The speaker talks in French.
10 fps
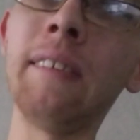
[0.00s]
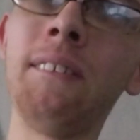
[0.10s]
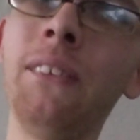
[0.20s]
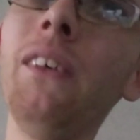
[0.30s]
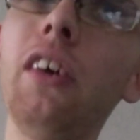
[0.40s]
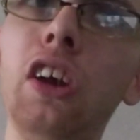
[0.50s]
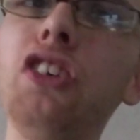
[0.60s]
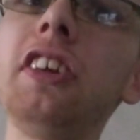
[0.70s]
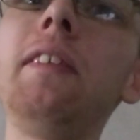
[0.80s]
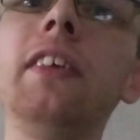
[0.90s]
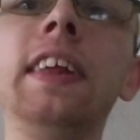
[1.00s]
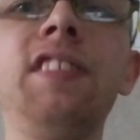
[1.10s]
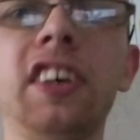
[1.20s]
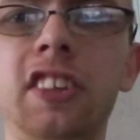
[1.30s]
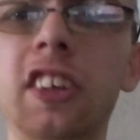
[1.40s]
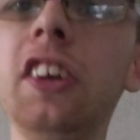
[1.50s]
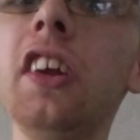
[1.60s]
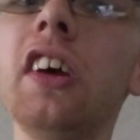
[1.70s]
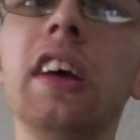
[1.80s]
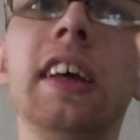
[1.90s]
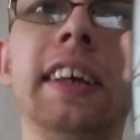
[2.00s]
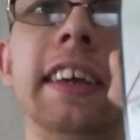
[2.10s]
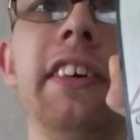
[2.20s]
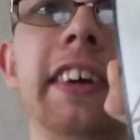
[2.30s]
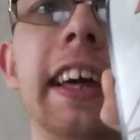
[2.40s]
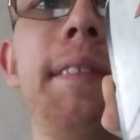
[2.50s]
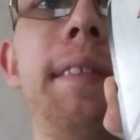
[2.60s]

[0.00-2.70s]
pour l'ensemble des personnes qui regardent ma